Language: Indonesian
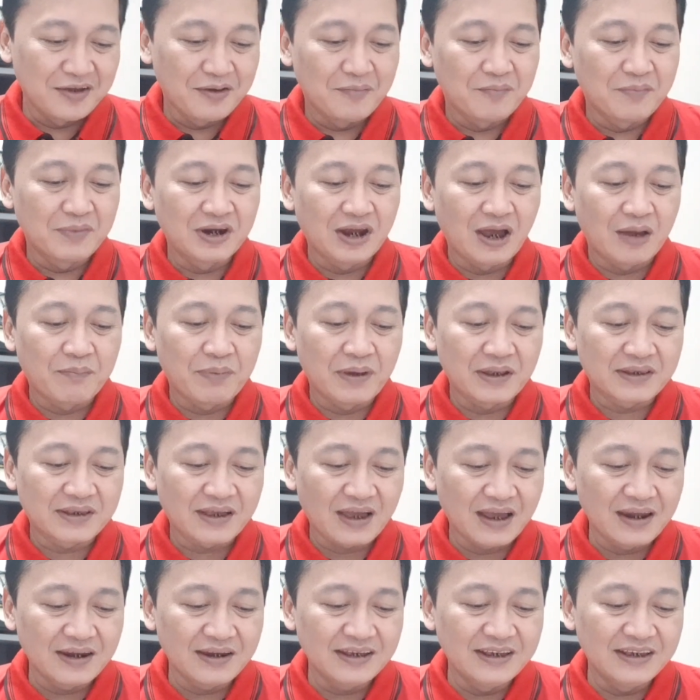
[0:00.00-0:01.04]

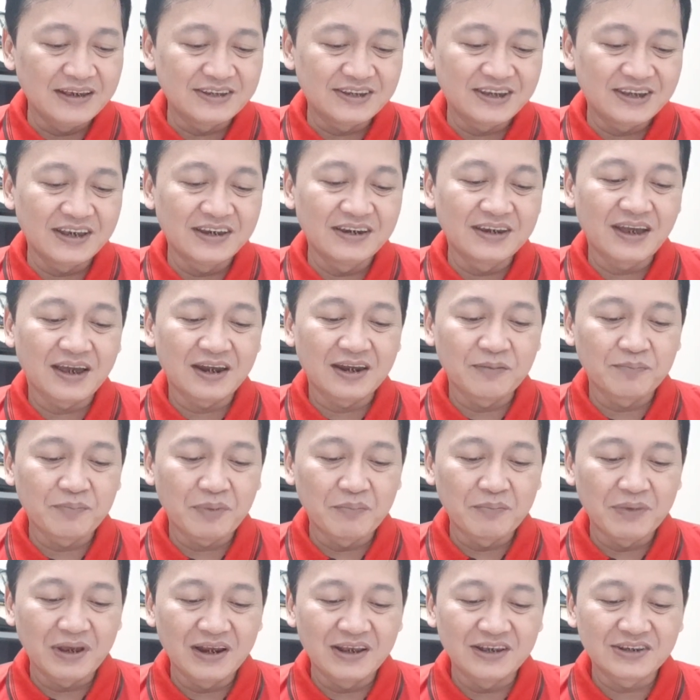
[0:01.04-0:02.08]
mendapatkan izin dari
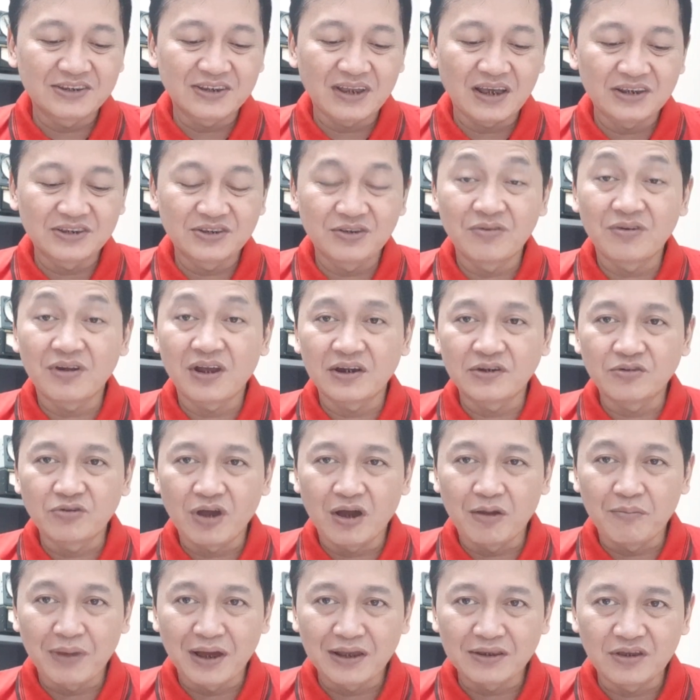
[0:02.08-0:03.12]
pemilik stasiun radio
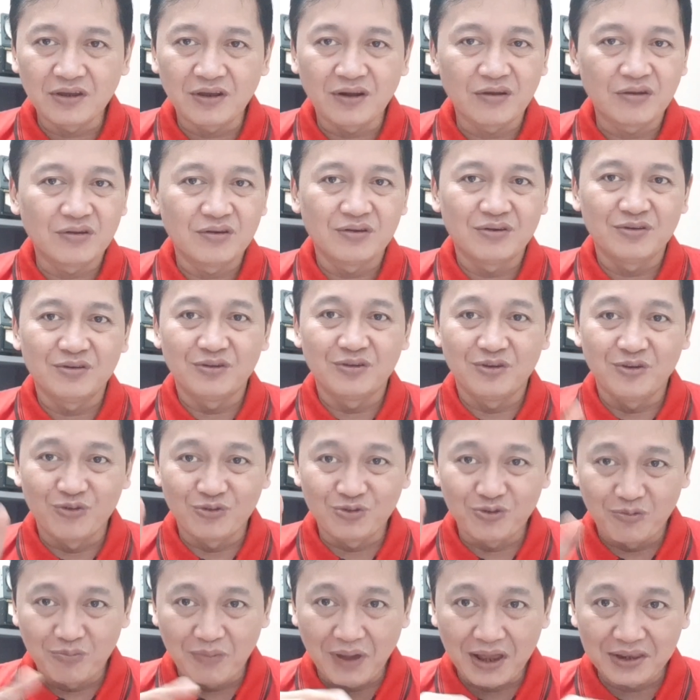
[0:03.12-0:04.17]
amatir
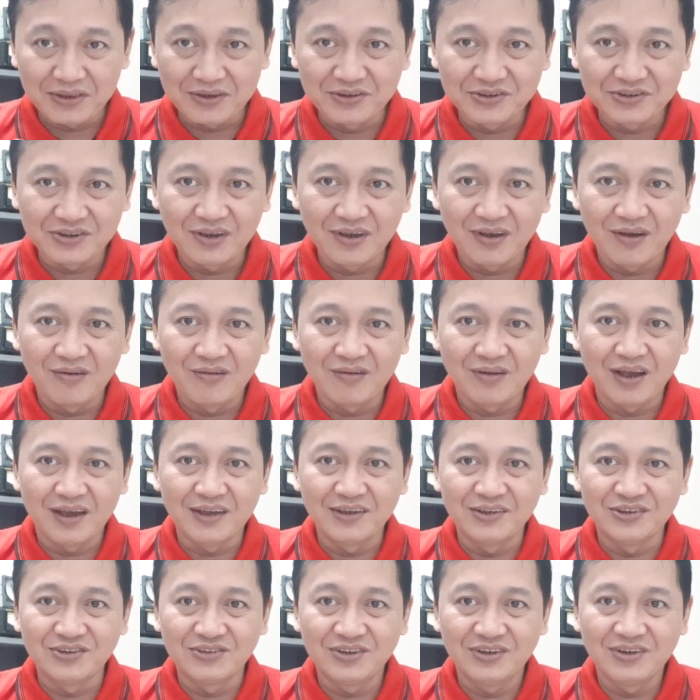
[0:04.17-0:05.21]
otomatis ya kalau nggak
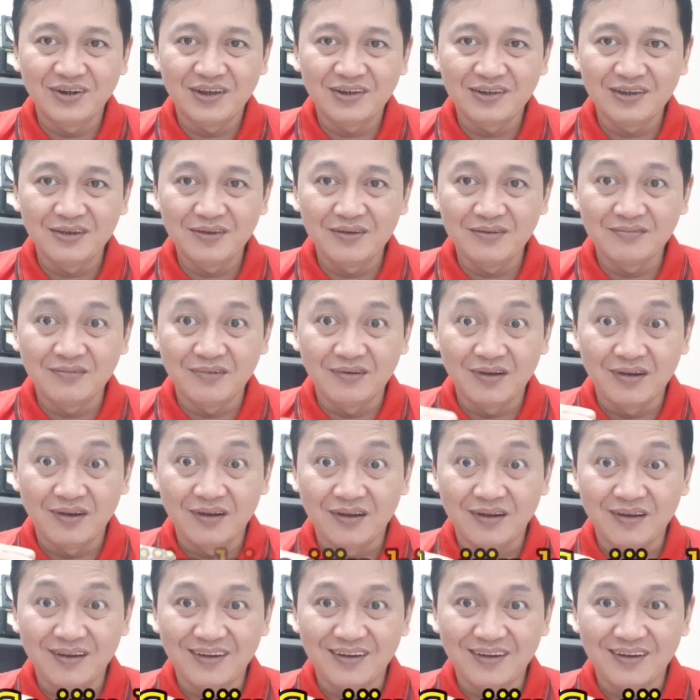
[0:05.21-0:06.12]
izin nanti uh,